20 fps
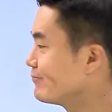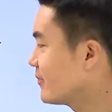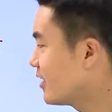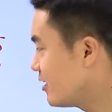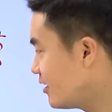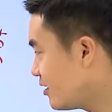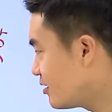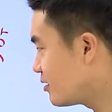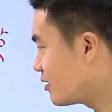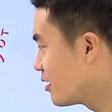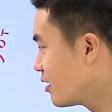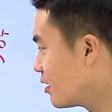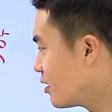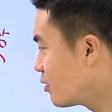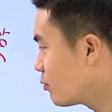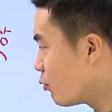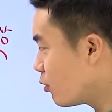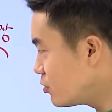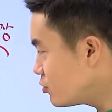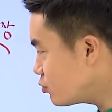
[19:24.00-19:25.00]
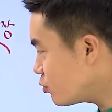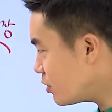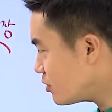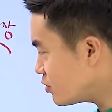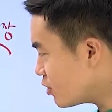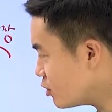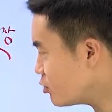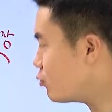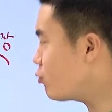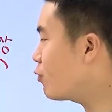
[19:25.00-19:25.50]
리얼. 원조의
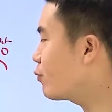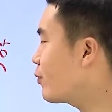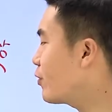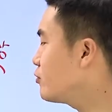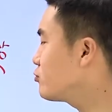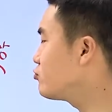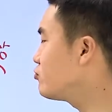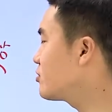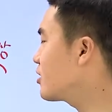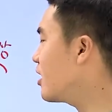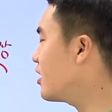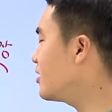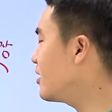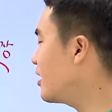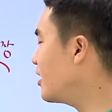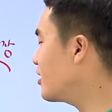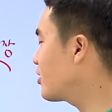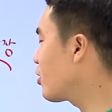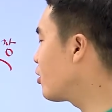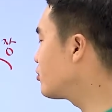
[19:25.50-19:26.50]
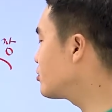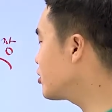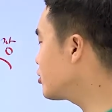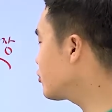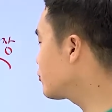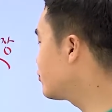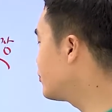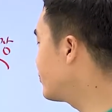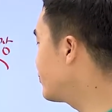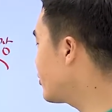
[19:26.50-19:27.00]
최종 목표는 국가 간의
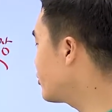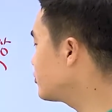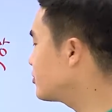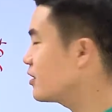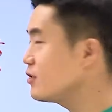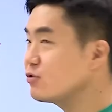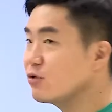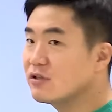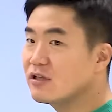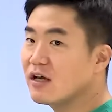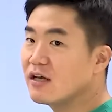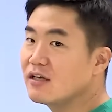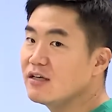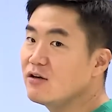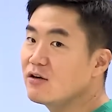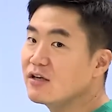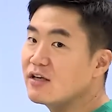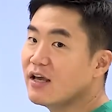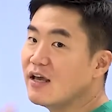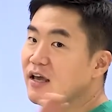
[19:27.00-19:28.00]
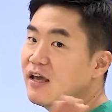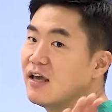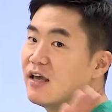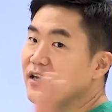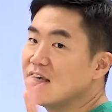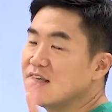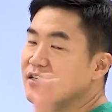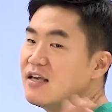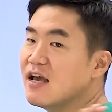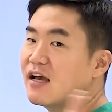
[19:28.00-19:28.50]
경제적 불평등 해소이다. 이렇게
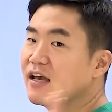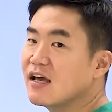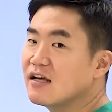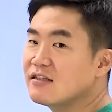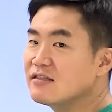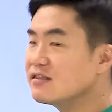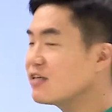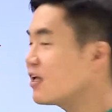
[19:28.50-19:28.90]
이야기하는